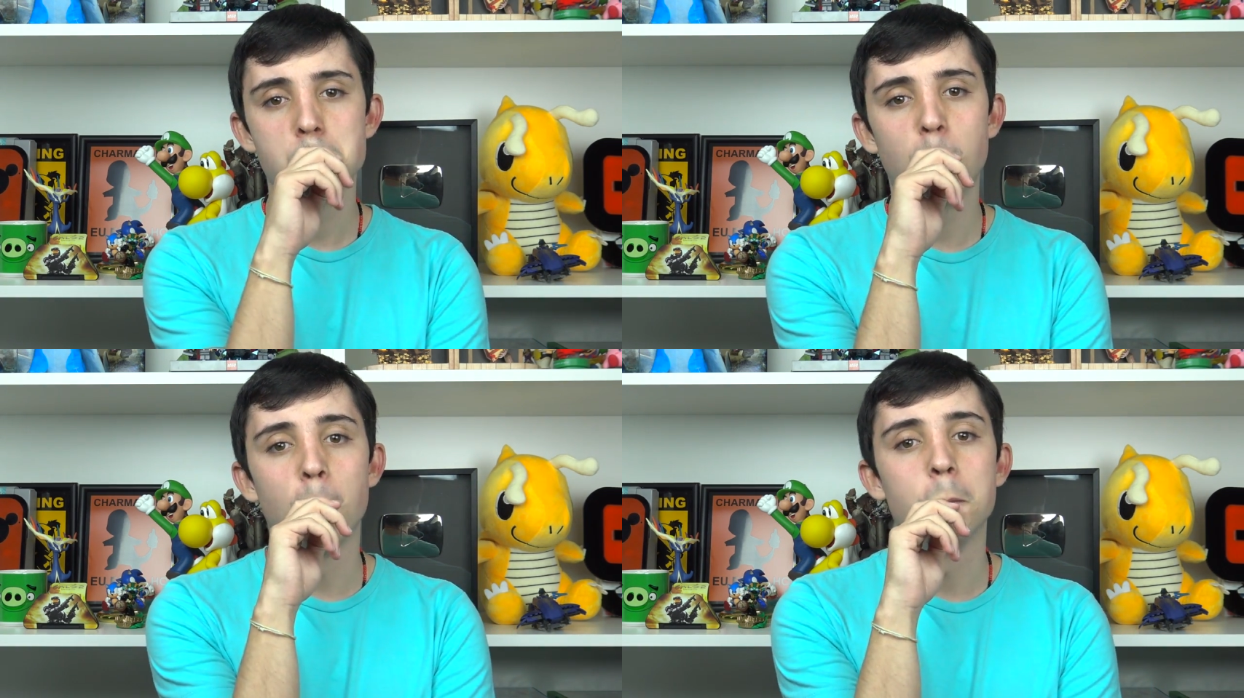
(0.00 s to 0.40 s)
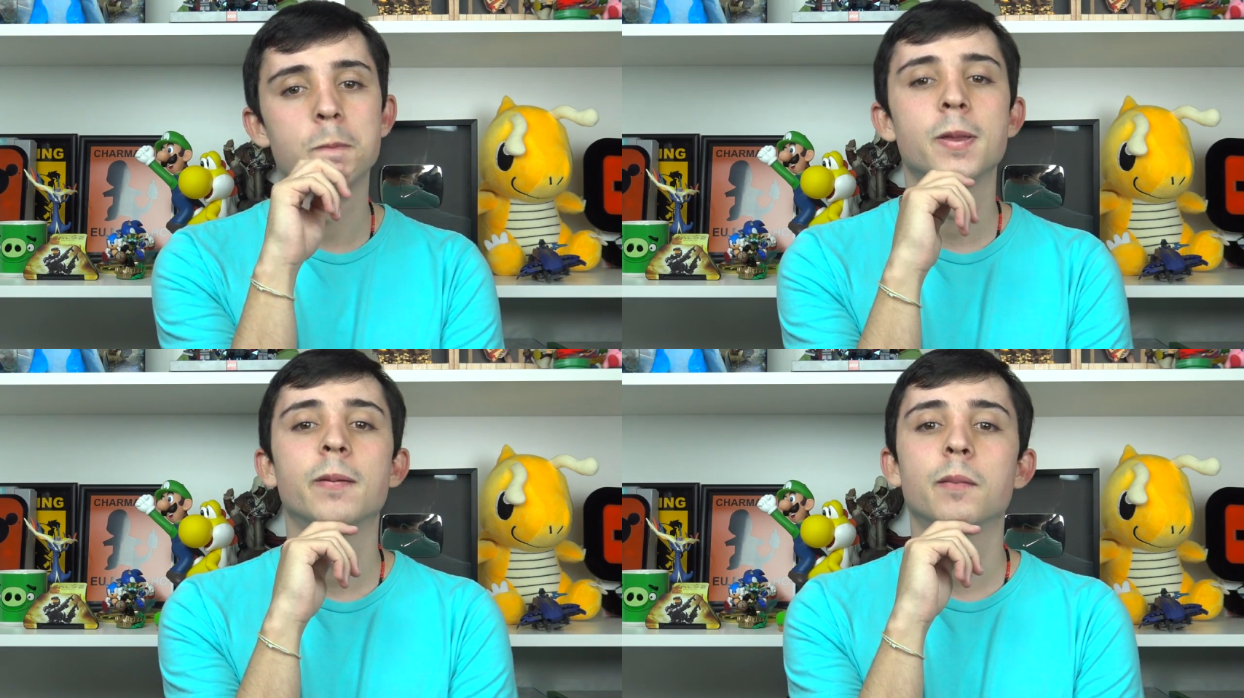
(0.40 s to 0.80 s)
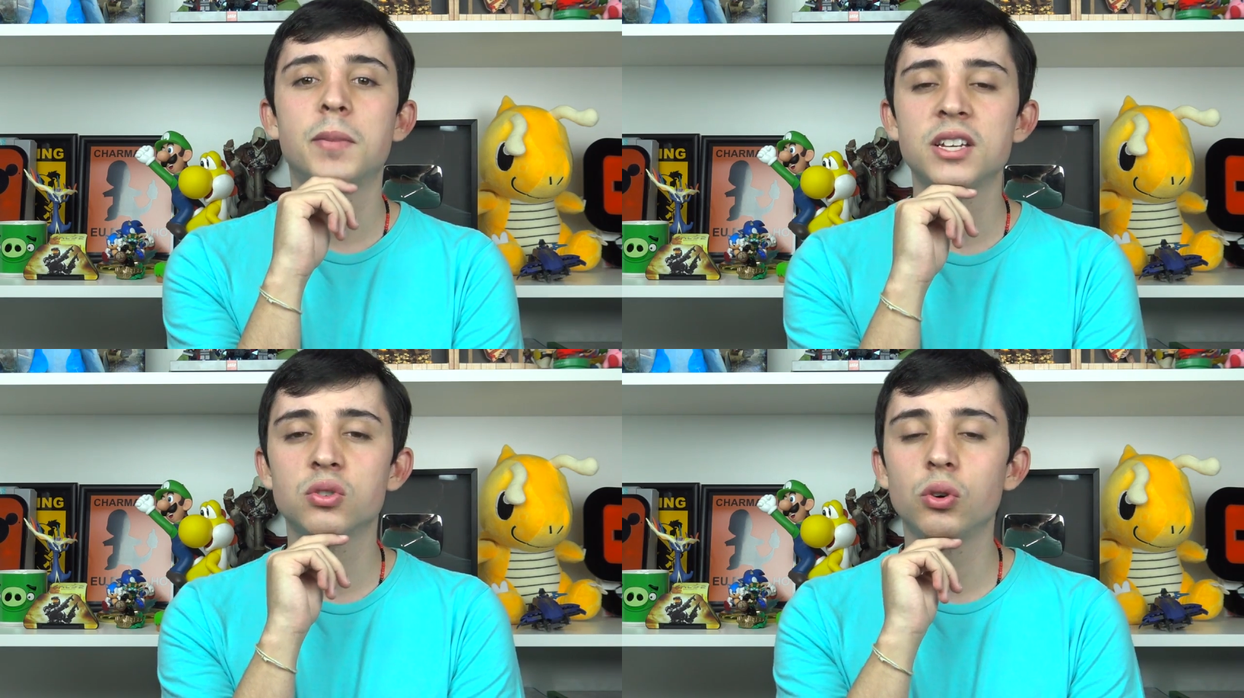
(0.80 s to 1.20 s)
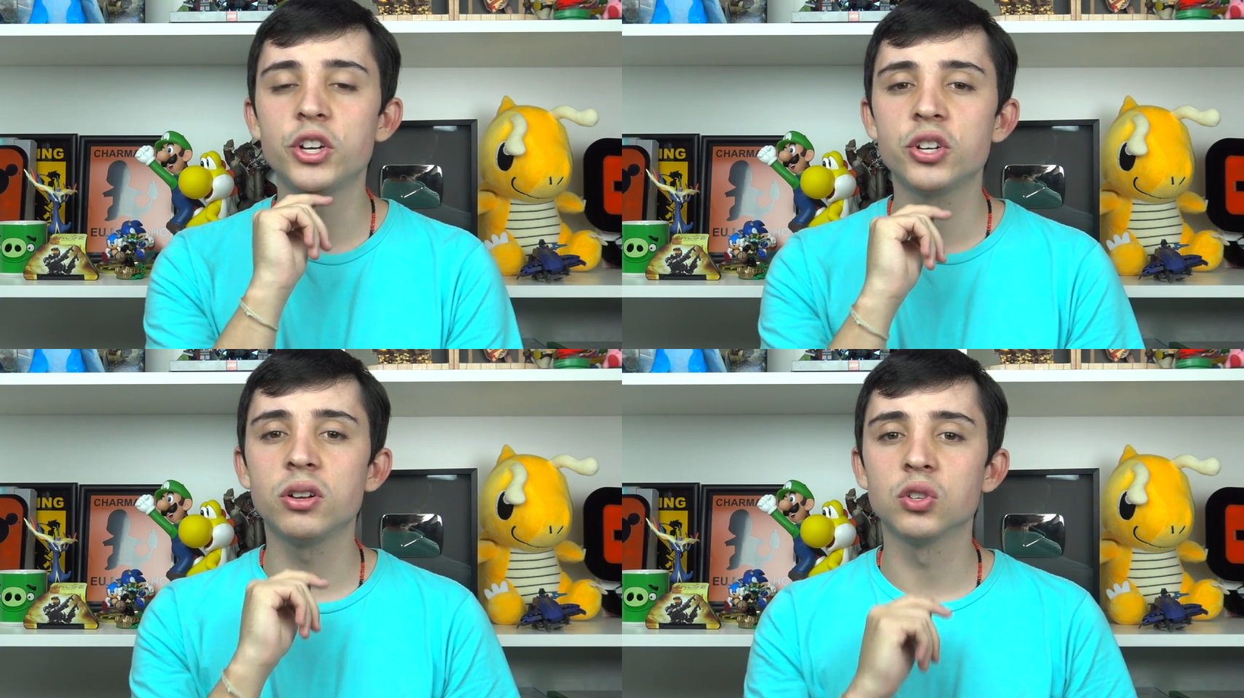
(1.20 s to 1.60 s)
Bom, mas
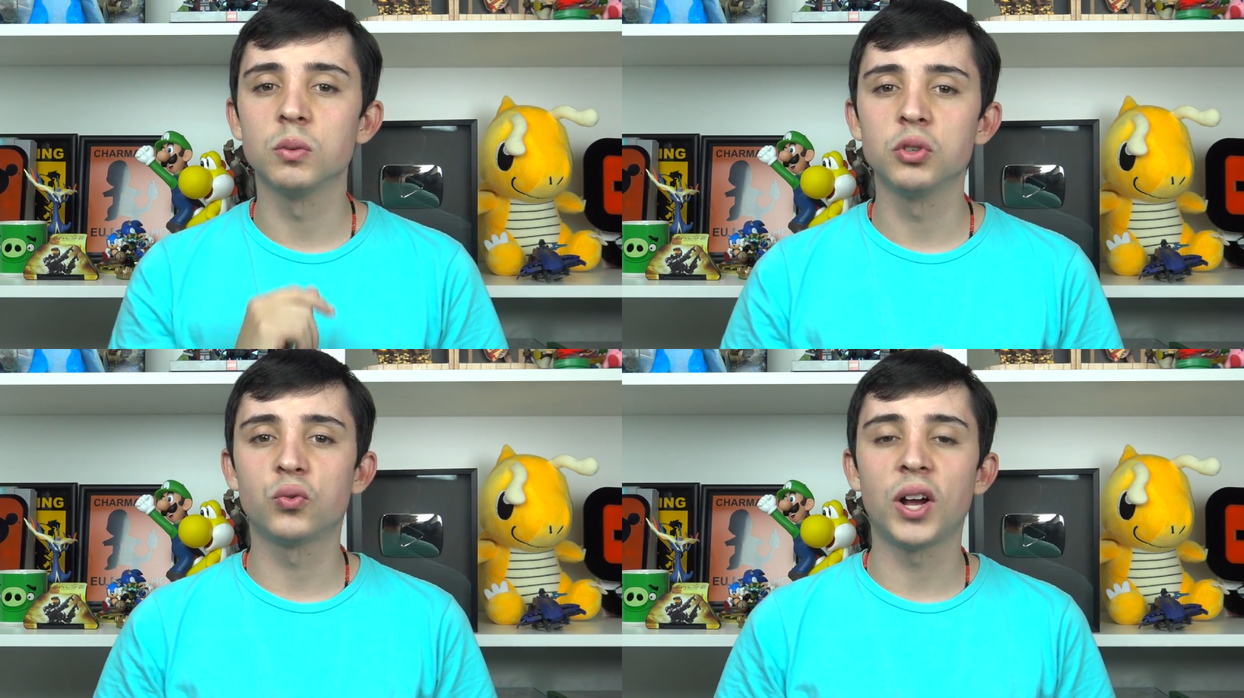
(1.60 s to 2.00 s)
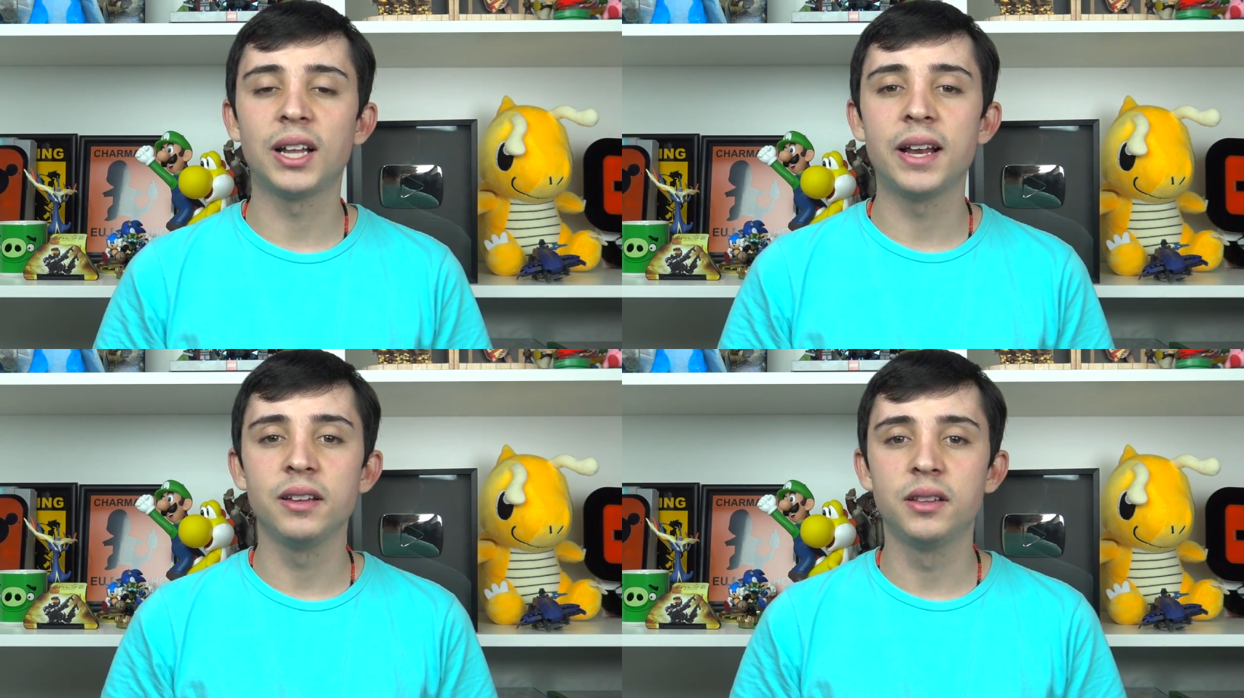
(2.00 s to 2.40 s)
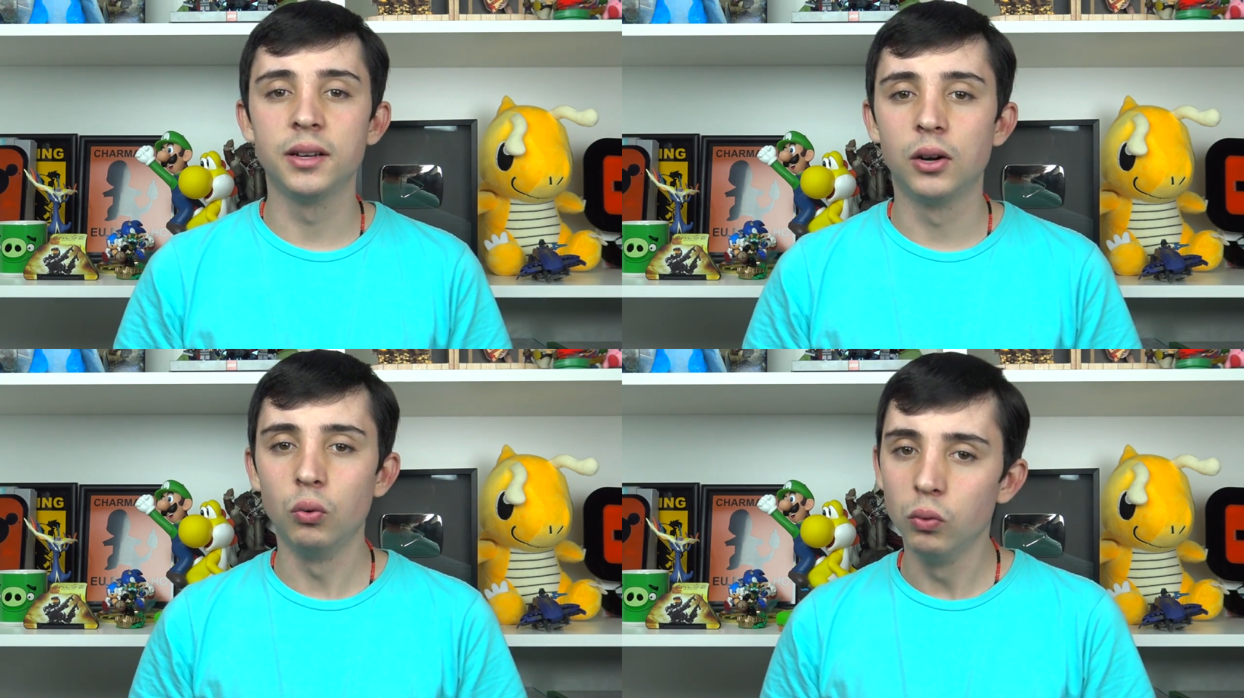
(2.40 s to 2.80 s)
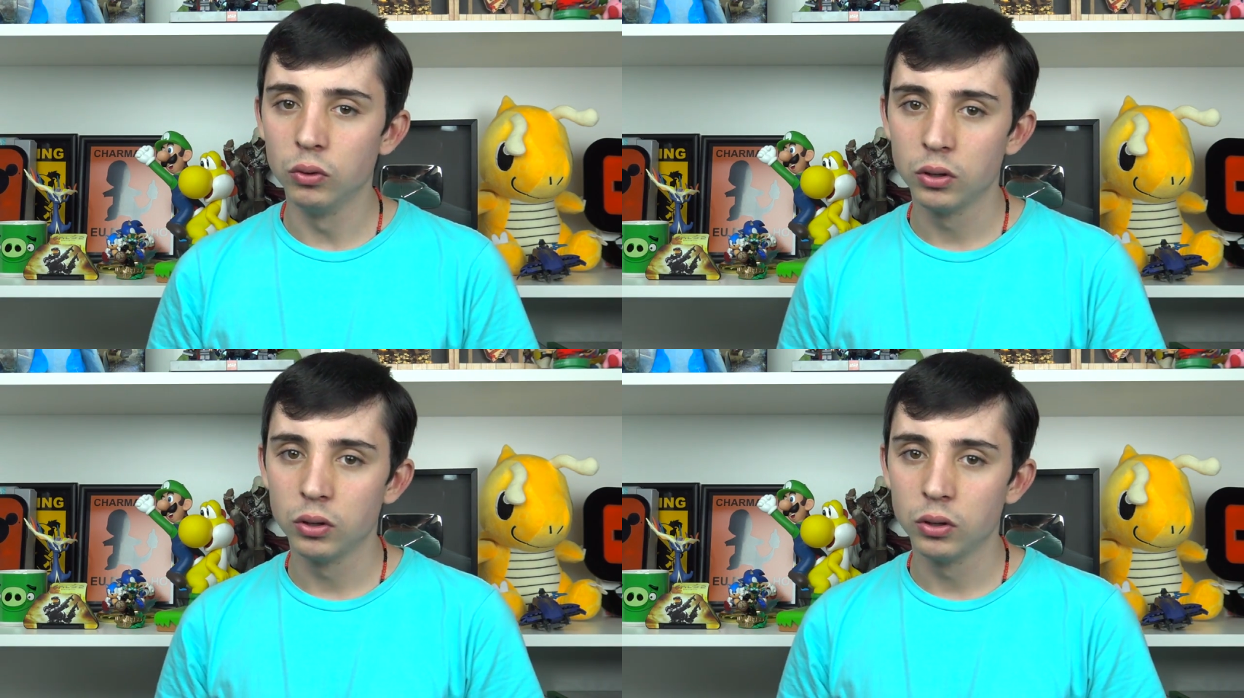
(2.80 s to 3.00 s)
hoje nós vamos falar então